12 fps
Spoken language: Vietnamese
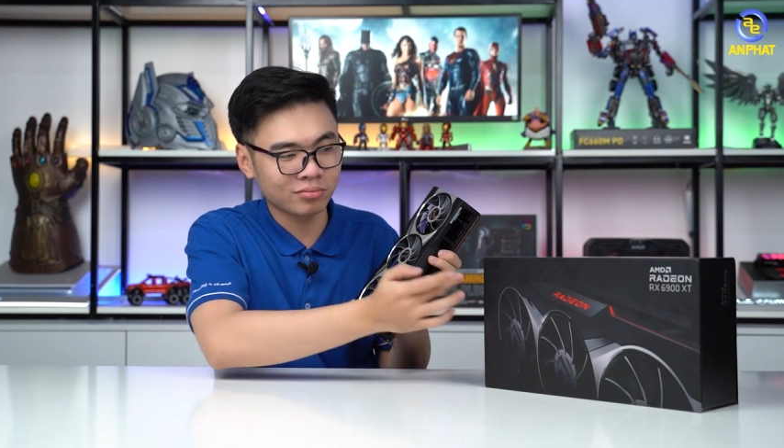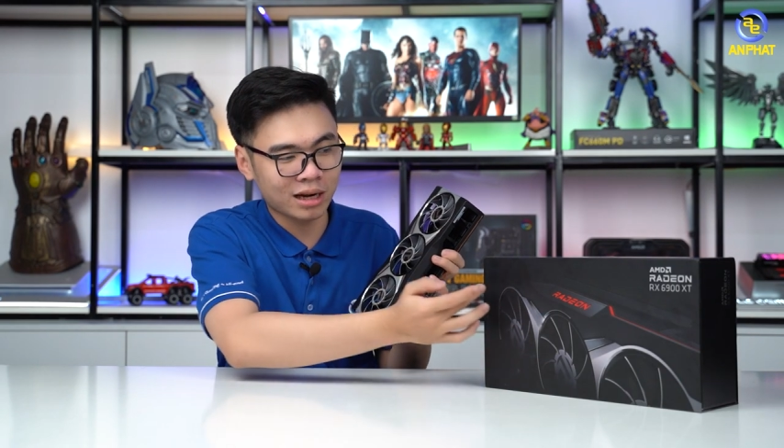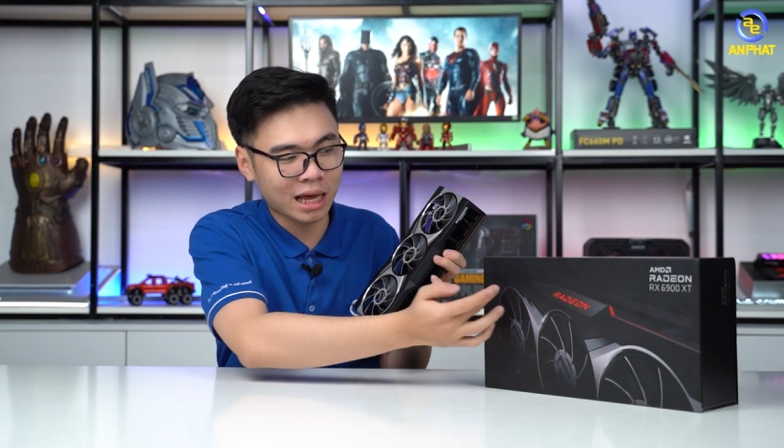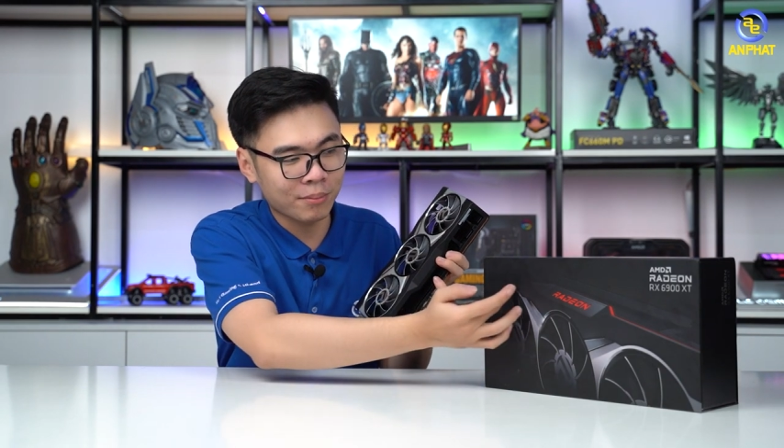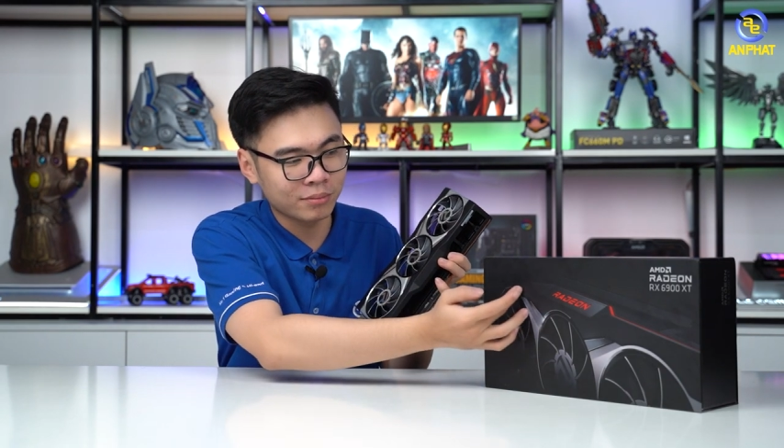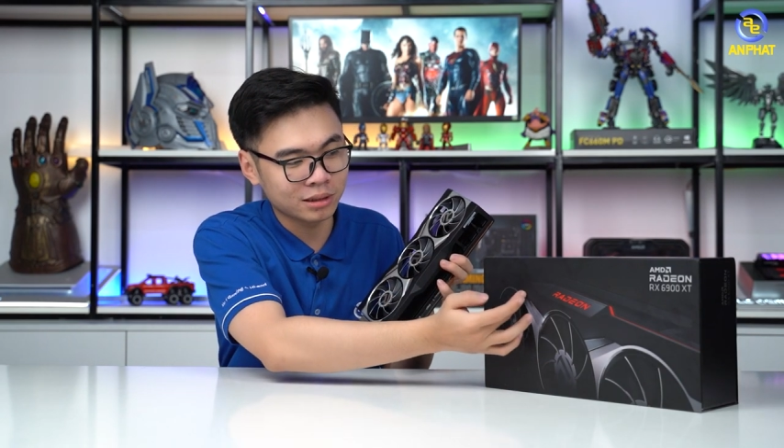
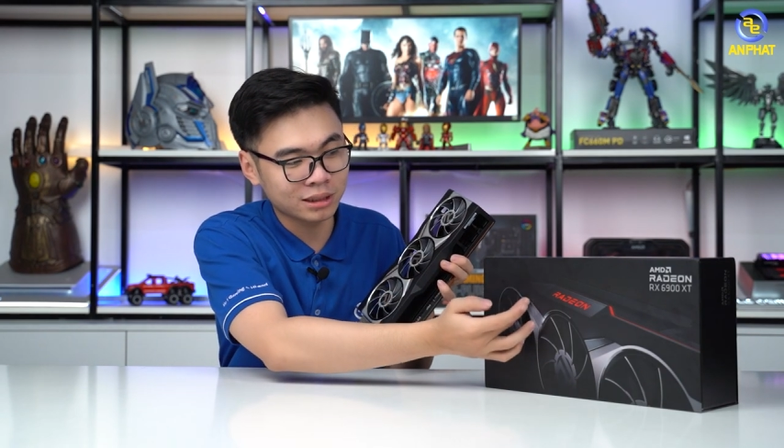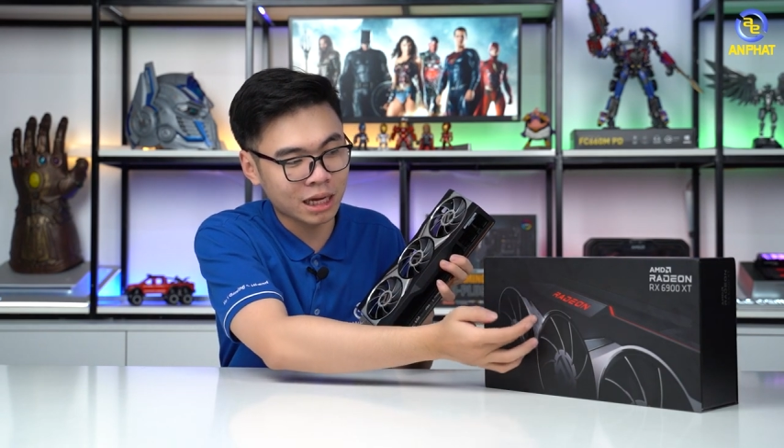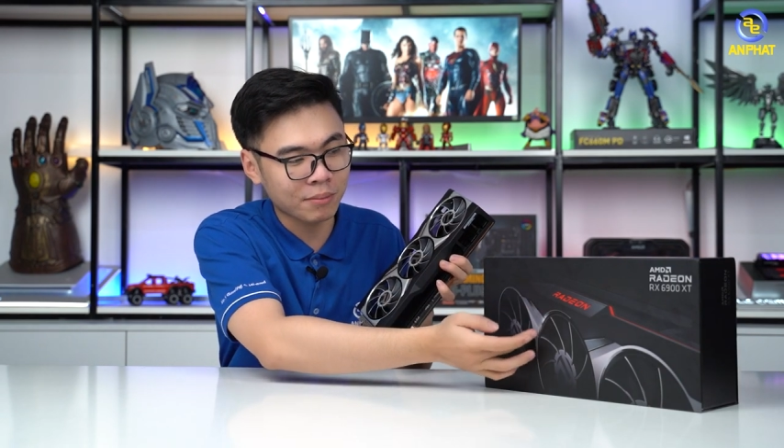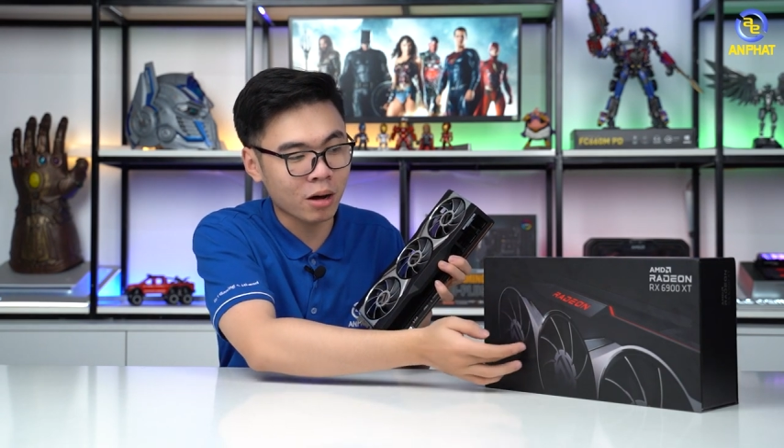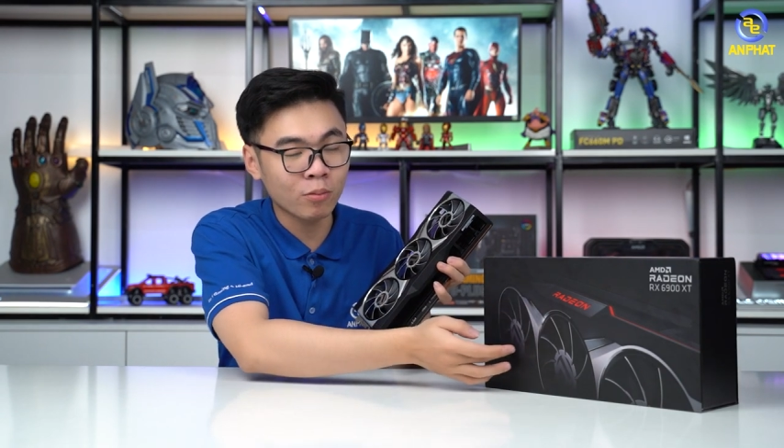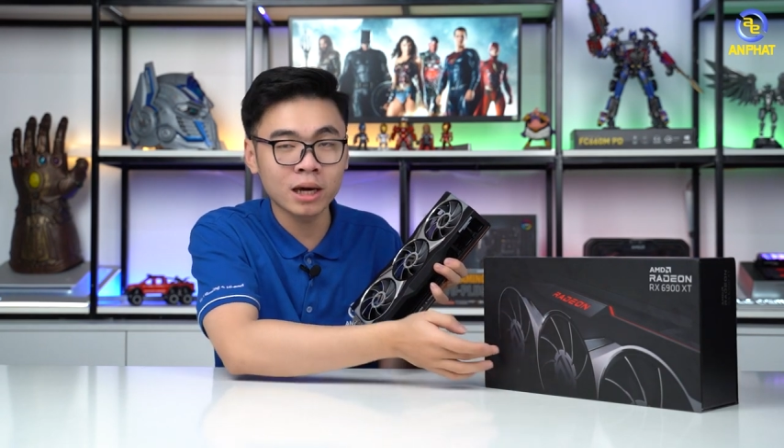làm
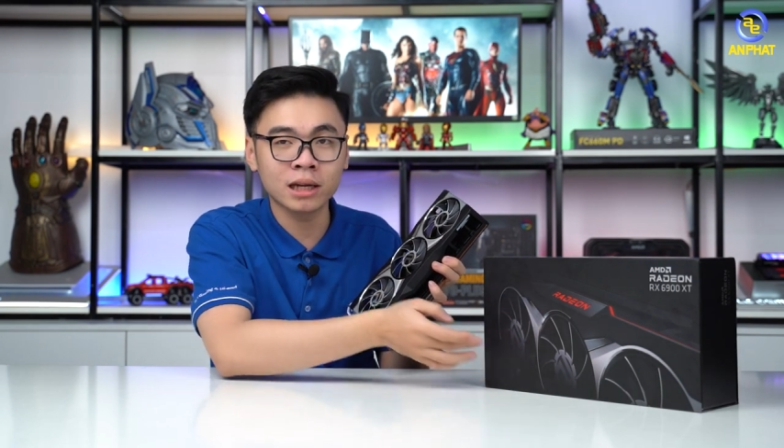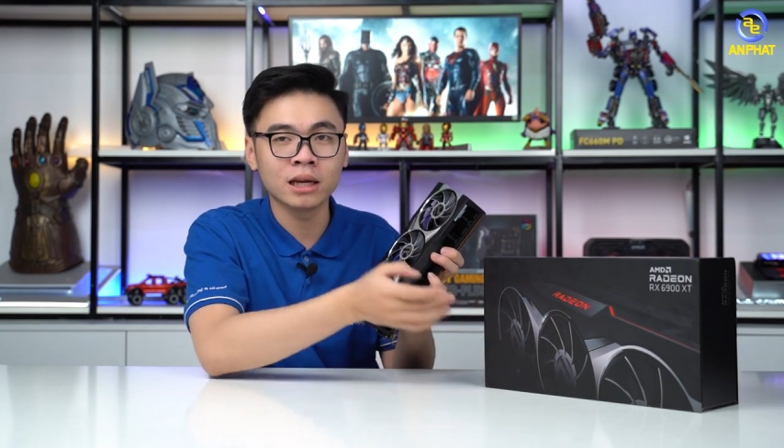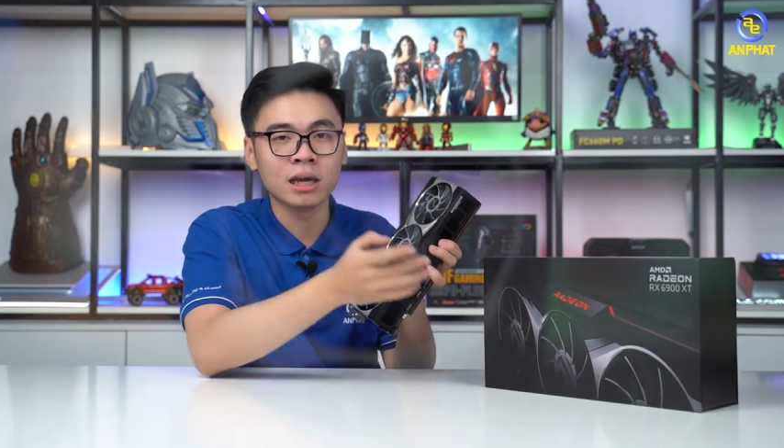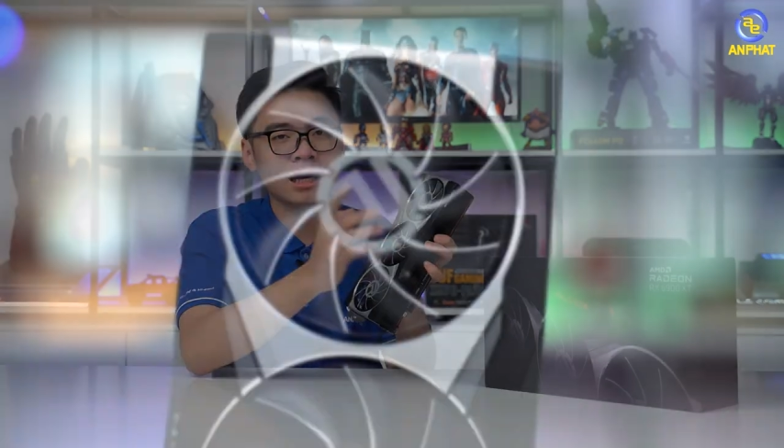sáng bóng lên.